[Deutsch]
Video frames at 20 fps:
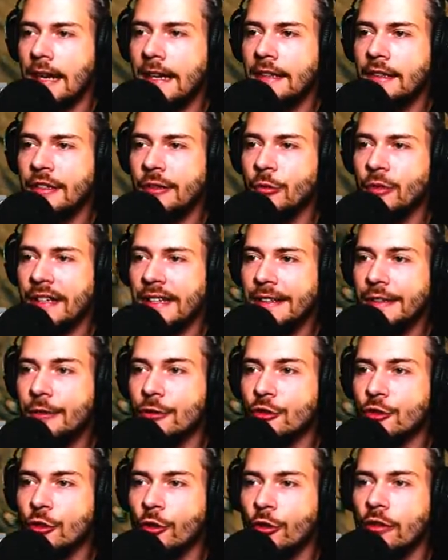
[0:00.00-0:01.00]
Ein
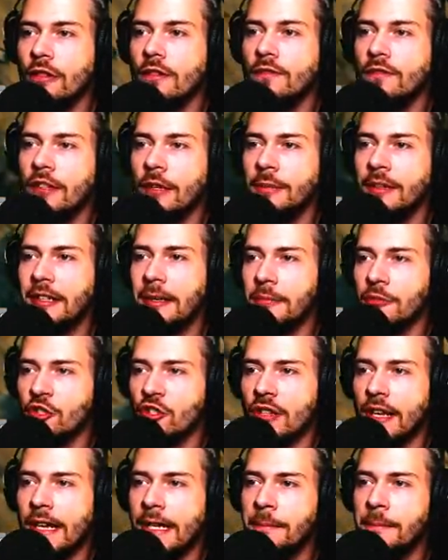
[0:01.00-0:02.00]
theoretisch könnten wir mit dem
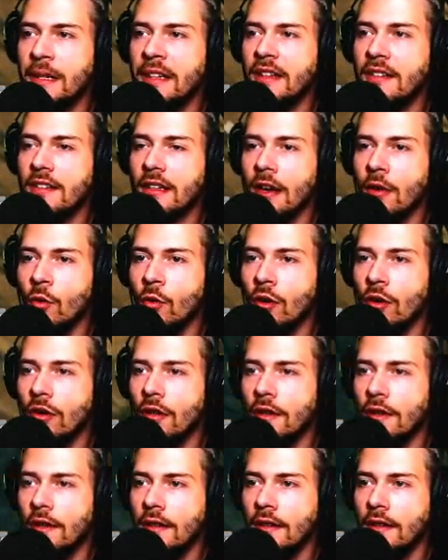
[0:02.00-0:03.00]
Steinmetz auch